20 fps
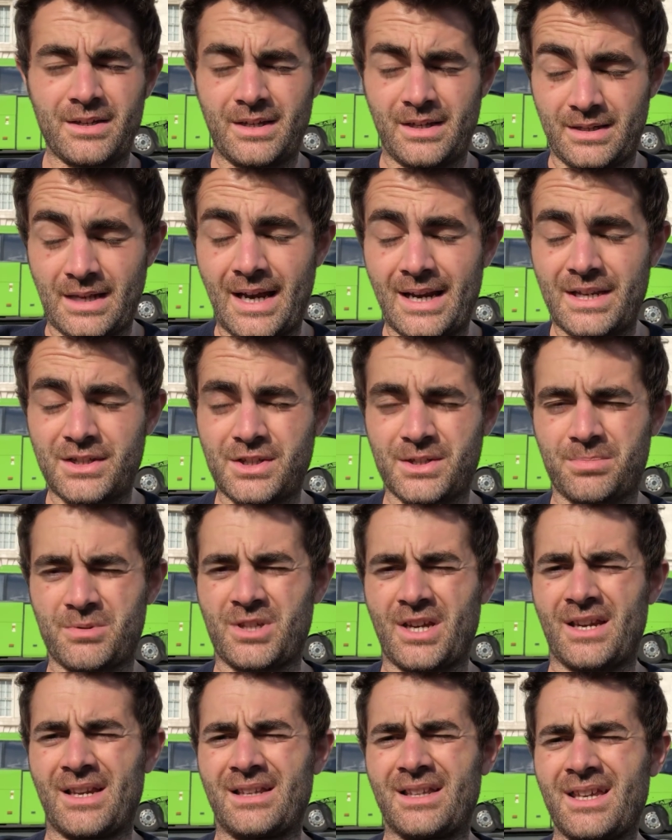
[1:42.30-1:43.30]
yerleşik bir
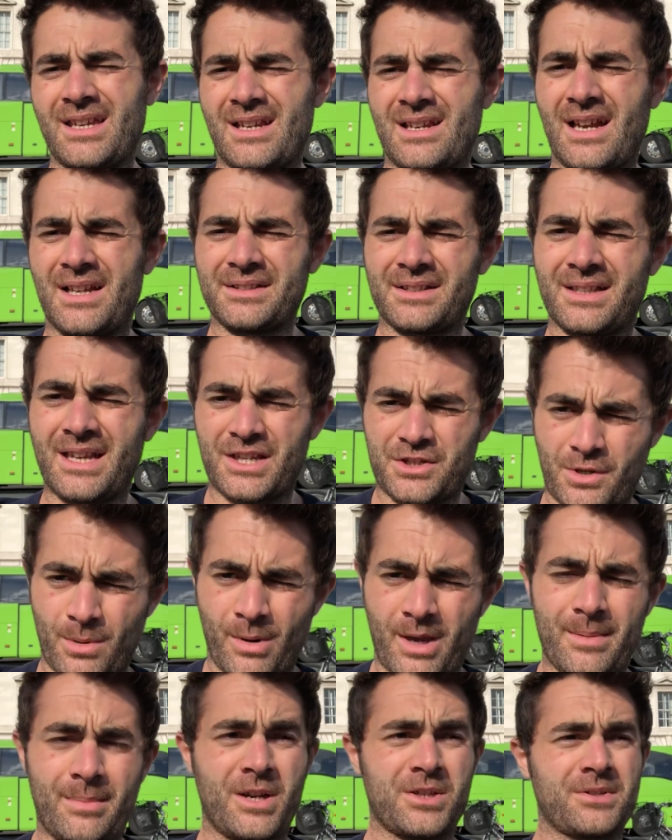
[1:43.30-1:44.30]
şekilde İrlanda'da
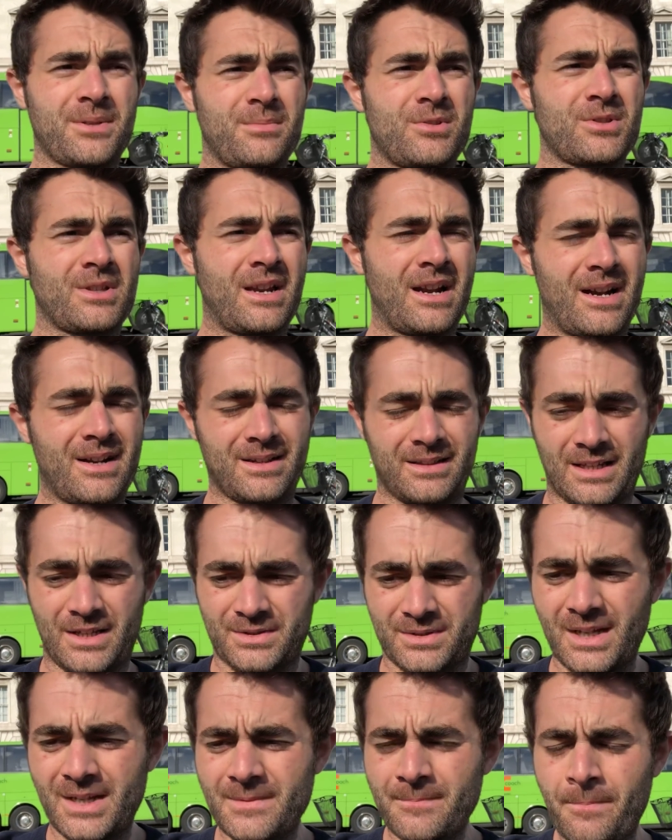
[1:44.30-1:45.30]
yaşamaya başlamışlar
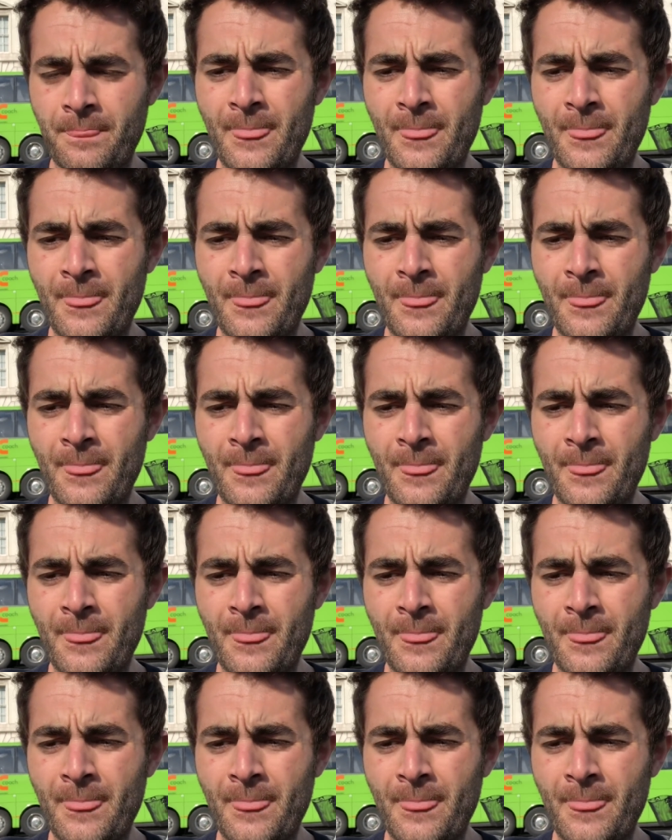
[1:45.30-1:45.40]
arkadaşlar.